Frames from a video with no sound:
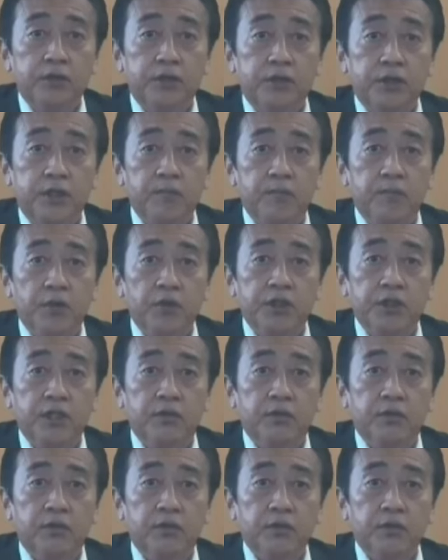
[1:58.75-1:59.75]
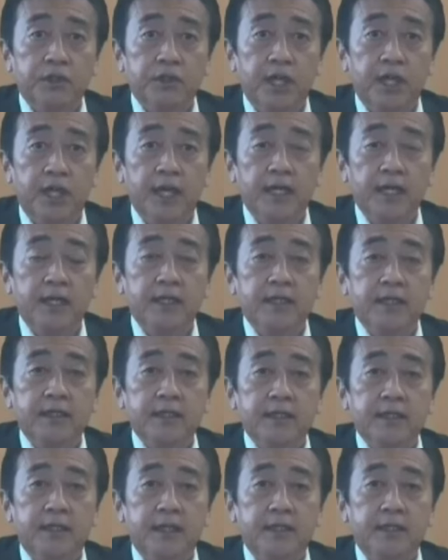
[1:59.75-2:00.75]
中心プロジェクトとして
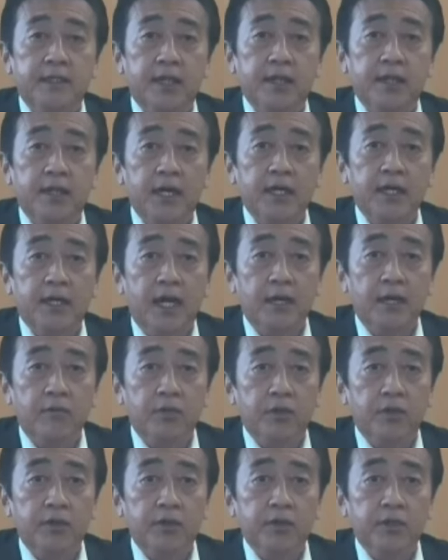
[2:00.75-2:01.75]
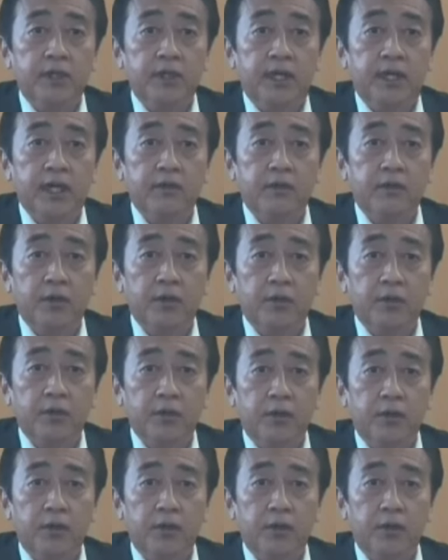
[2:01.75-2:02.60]
デジタルアーカイブ利活用